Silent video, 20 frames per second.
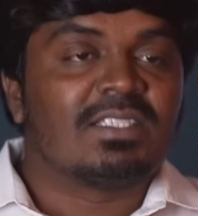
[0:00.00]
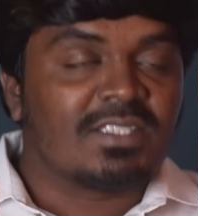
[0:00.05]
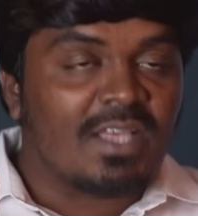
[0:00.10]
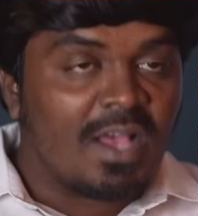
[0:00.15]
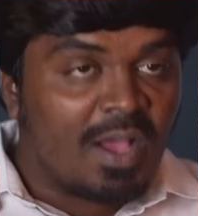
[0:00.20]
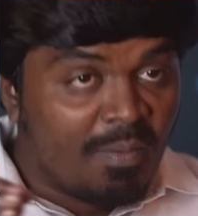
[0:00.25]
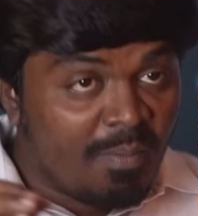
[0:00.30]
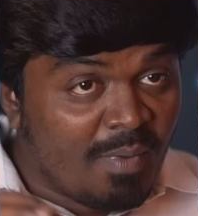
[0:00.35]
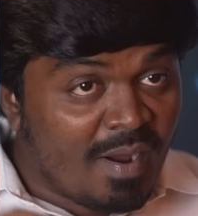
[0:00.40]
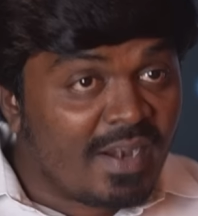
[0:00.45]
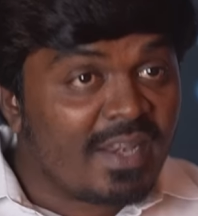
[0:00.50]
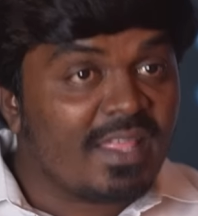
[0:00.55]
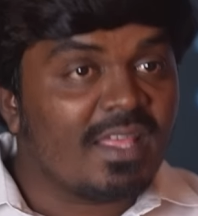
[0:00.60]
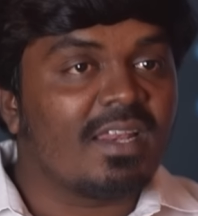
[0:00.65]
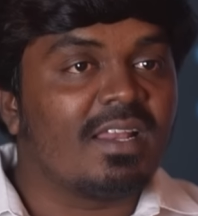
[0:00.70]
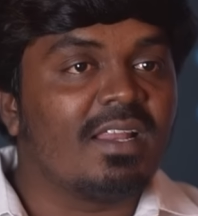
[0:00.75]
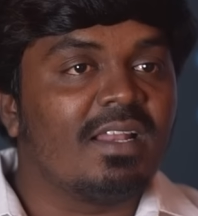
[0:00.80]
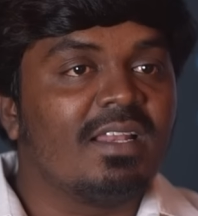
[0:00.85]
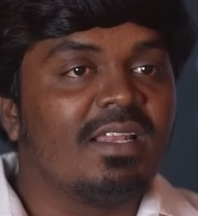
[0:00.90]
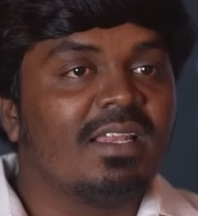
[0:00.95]

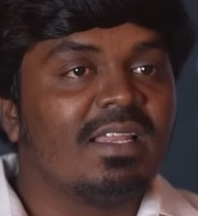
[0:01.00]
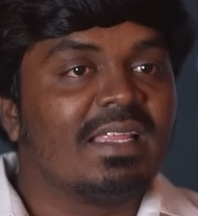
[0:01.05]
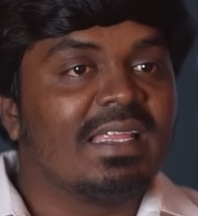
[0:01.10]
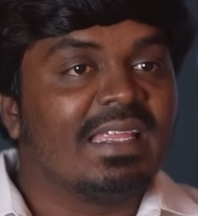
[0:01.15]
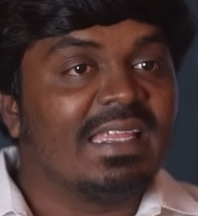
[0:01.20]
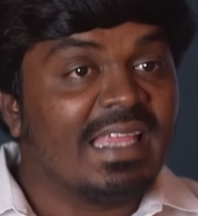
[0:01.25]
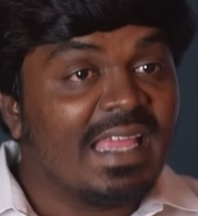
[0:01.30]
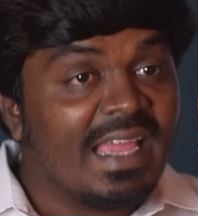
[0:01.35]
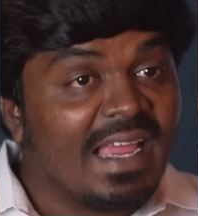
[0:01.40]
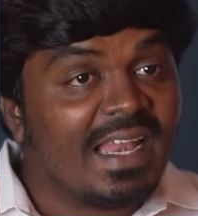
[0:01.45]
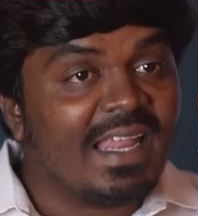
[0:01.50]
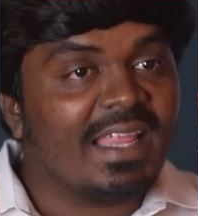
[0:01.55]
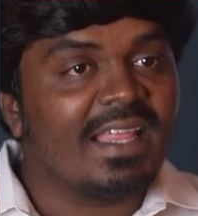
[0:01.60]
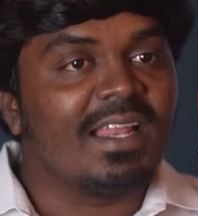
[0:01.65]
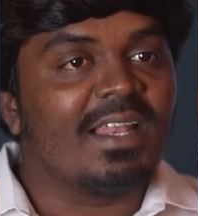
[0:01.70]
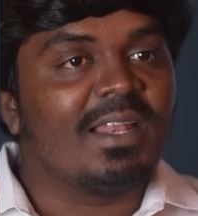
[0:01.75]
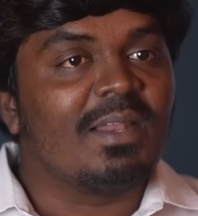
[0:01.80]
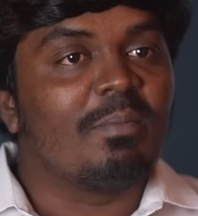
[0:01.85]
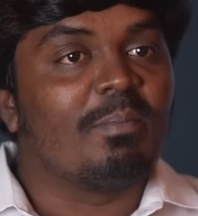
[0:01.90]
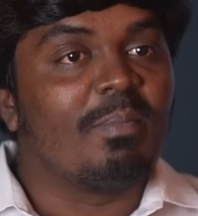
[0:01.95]
சாமானியர்கள்
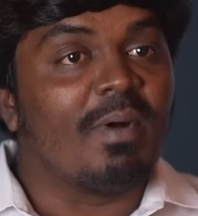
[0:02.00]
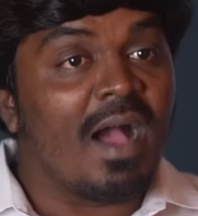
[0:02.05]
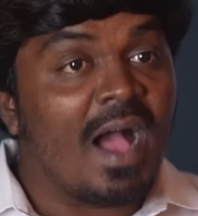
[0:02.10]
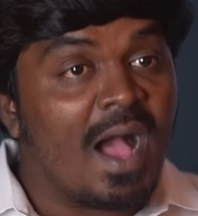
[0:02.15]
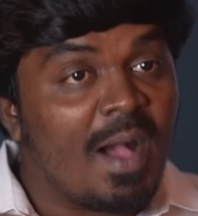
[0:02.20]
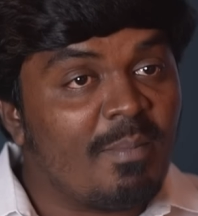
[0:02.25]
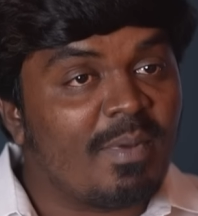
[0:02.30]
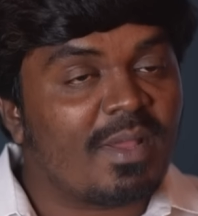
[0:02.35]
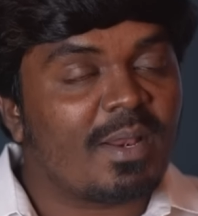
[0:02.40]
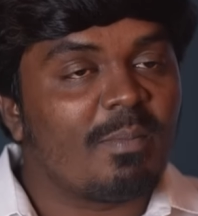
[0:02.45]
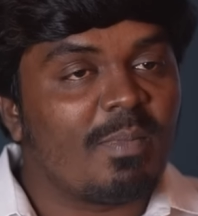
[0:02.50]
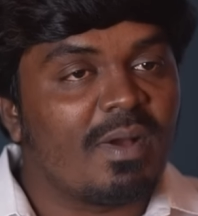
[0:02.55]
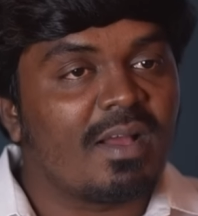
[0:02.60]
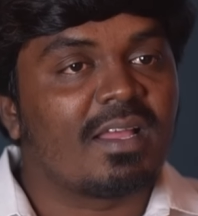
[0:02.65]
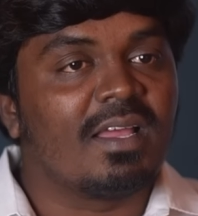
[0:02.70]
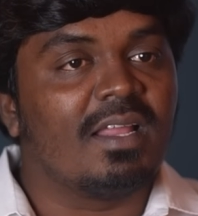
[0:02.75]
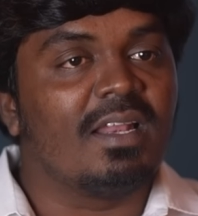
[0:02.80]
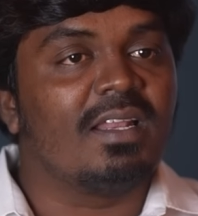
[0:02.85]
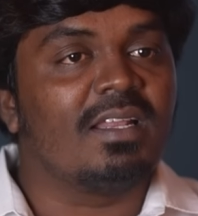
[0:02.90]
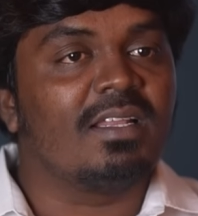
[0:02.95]
ஏழைகள் பாமர
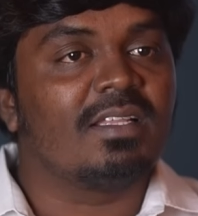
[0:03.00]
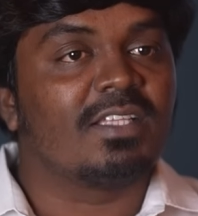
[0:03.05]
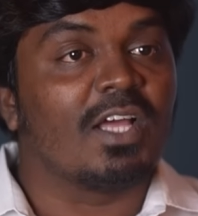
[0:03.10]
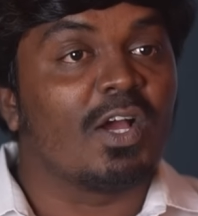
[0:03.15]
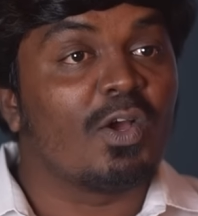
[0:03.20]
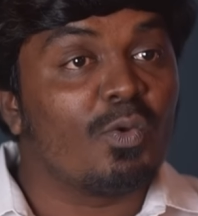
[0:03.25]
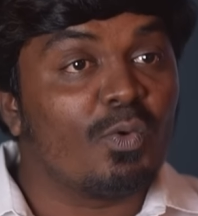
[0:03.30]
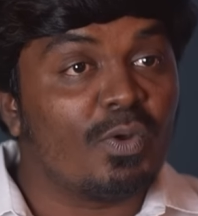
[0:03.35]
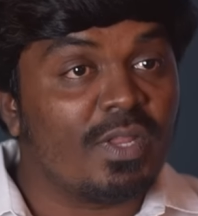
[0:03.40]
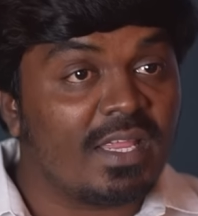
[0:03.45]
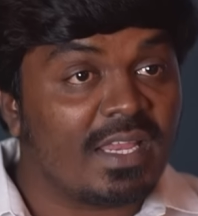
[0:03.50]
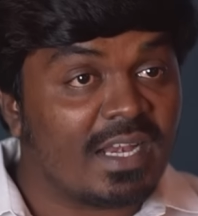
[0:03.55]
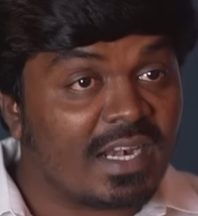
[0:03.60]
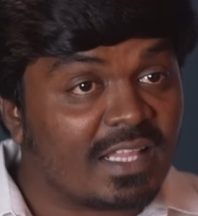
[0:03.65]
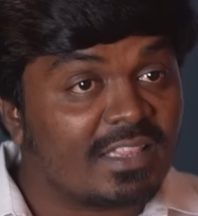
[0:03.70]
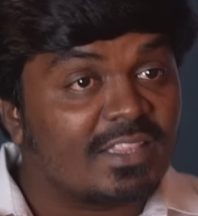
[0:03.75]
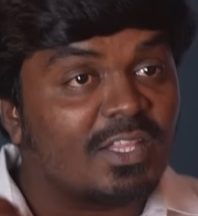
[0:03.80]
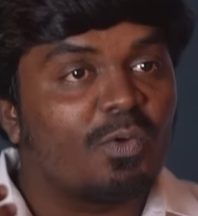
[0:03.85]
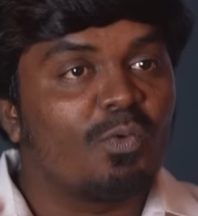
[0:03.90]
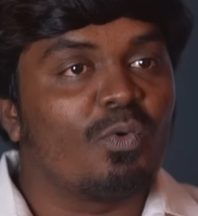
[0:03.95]
மக்கள் தங்களுடைய
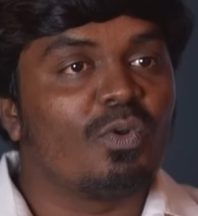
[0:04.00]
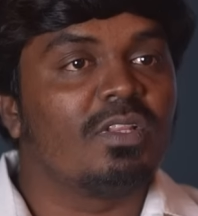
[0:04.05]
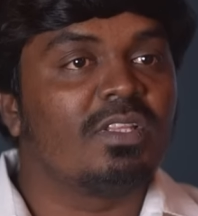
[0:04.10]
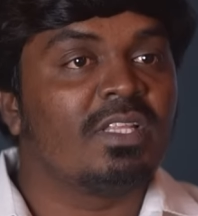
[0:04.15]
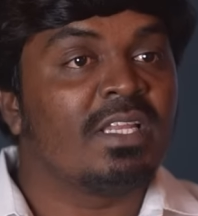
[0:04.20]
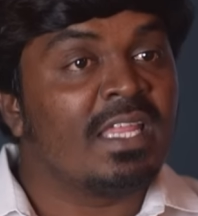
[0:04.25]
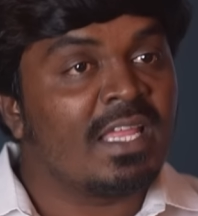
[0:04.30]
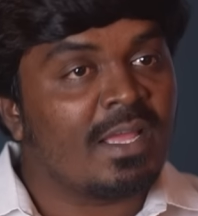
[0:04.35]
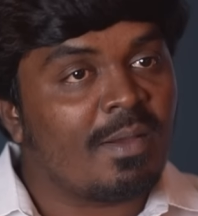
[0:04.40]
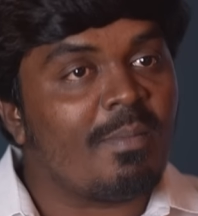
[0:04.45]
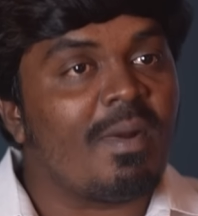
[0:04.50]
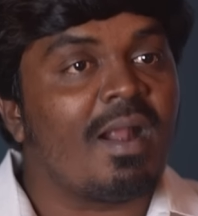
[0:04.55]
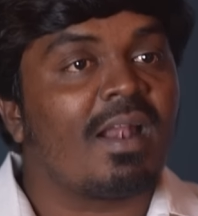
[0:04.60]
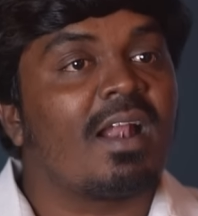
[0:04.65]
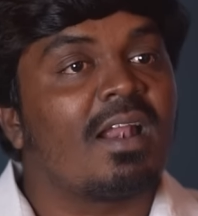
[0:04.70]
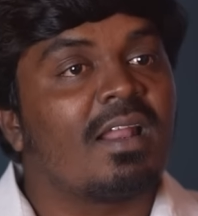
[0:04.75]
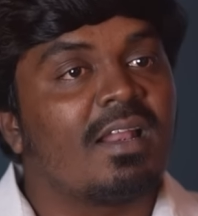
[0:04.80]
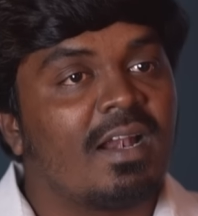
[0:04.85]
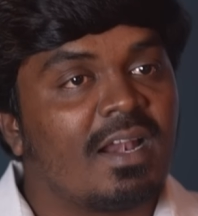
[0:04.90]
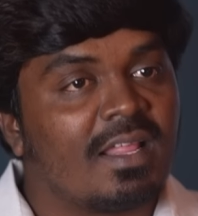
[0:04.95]
இடத்த கொடுத்து நீங்கள்
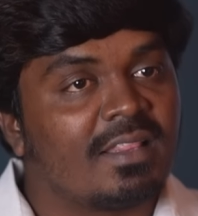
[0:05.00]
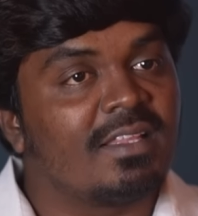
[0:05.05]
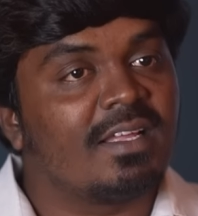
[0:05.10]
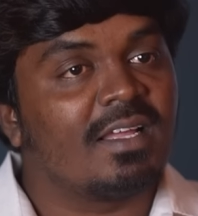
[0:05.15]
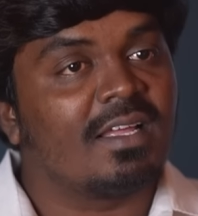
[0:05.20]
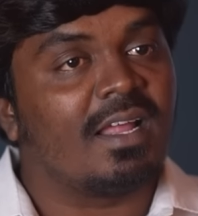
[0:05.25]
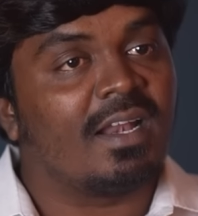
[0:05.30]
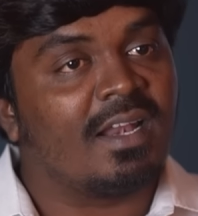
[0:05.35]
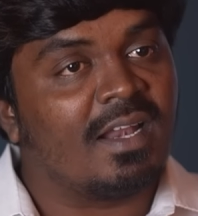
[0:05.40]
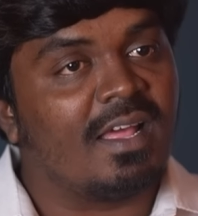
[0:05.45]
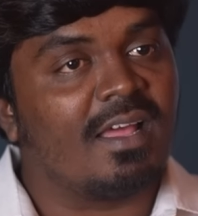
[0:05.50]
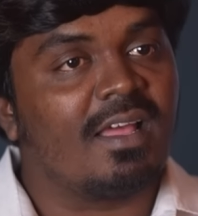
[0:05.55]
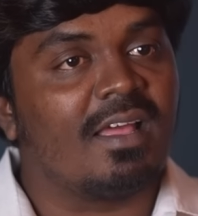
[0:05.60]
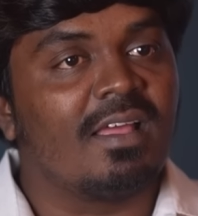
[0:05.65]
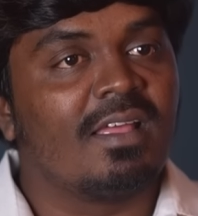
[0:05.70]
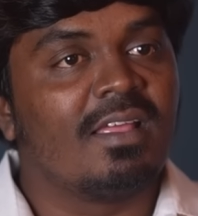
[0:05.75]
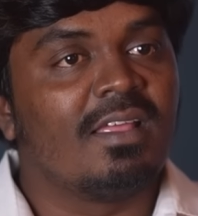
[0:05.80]
மாநாடு நடத்துங்க அண்ணா